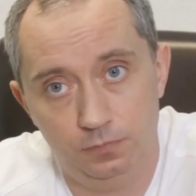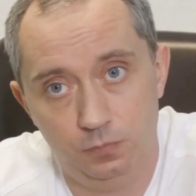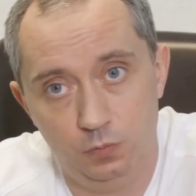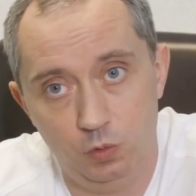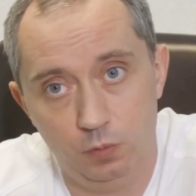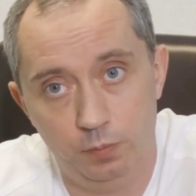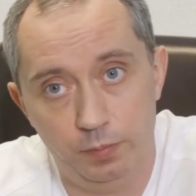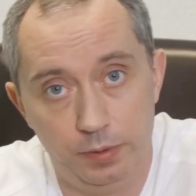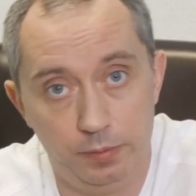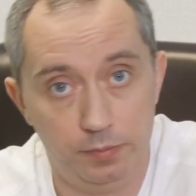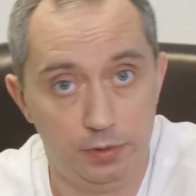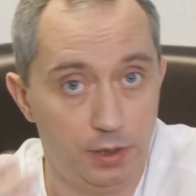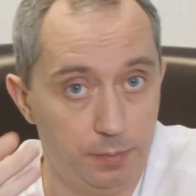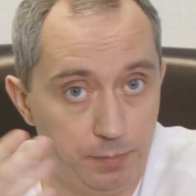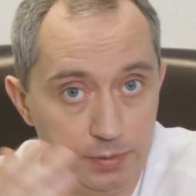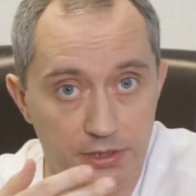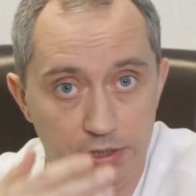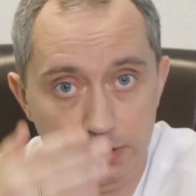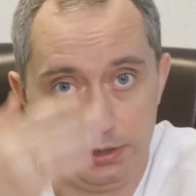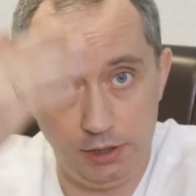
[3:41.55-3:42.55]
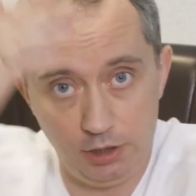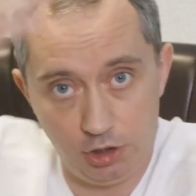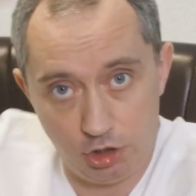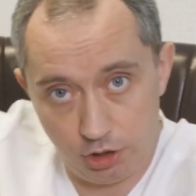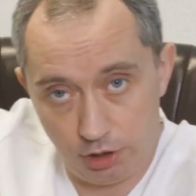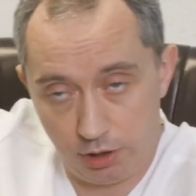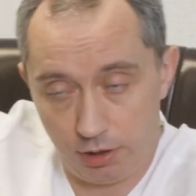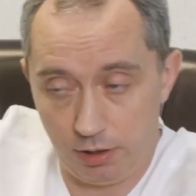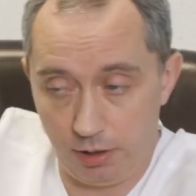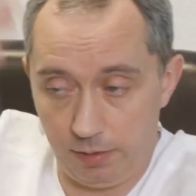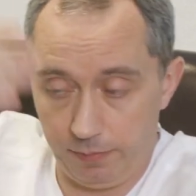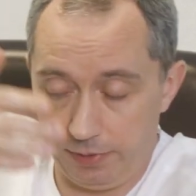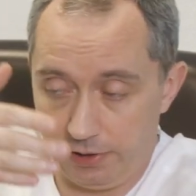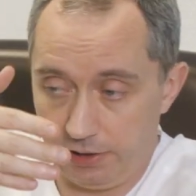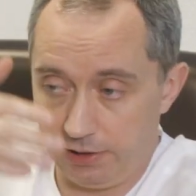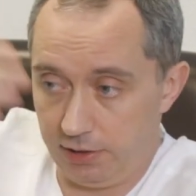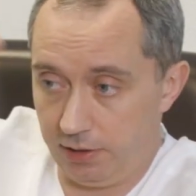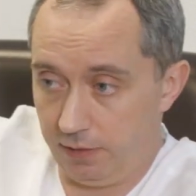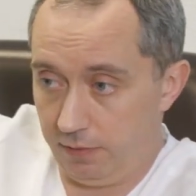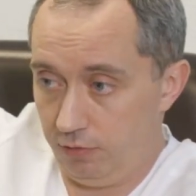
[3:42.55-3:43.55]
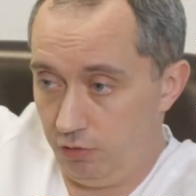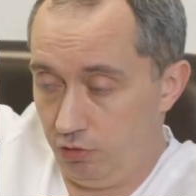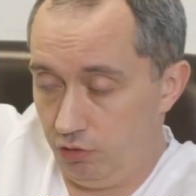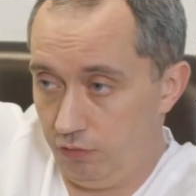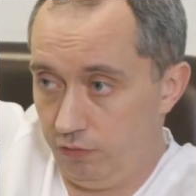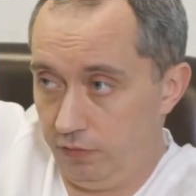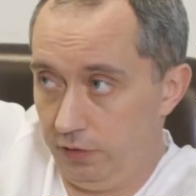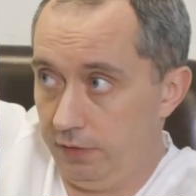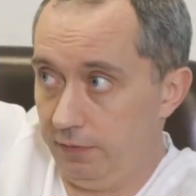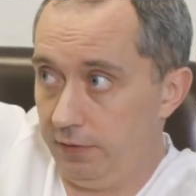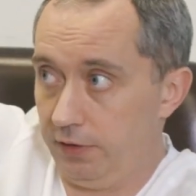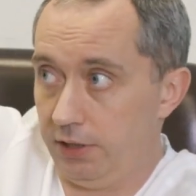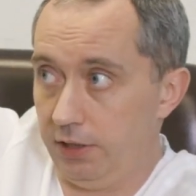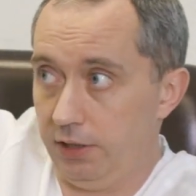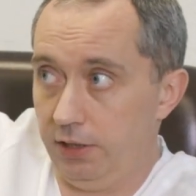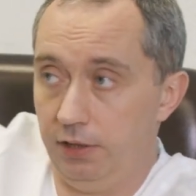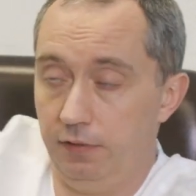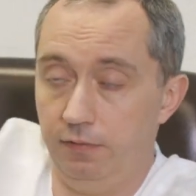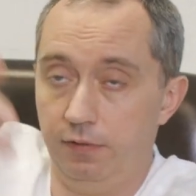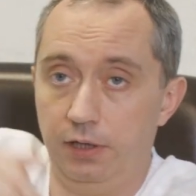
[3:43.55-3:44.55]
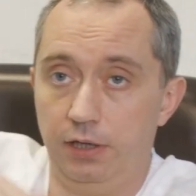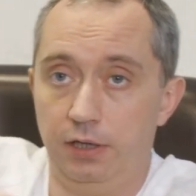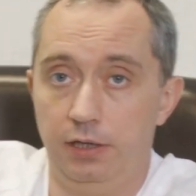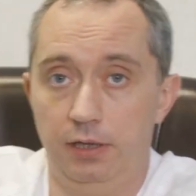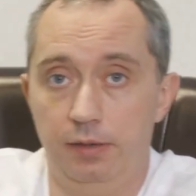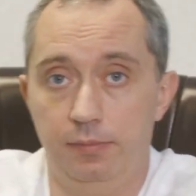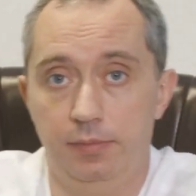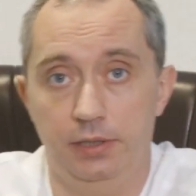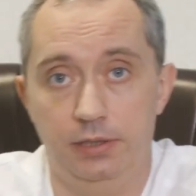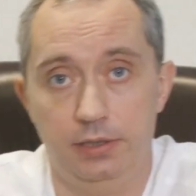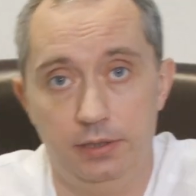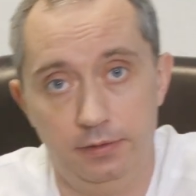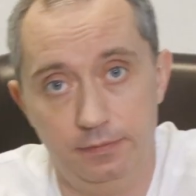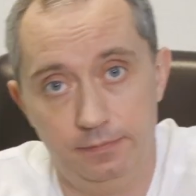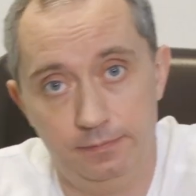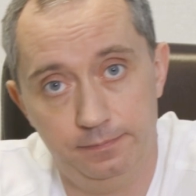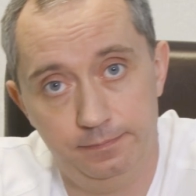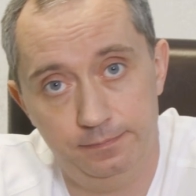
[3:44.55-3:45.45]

Ну, прям гипотетически, да, представить, что вы на высоте 2 километра.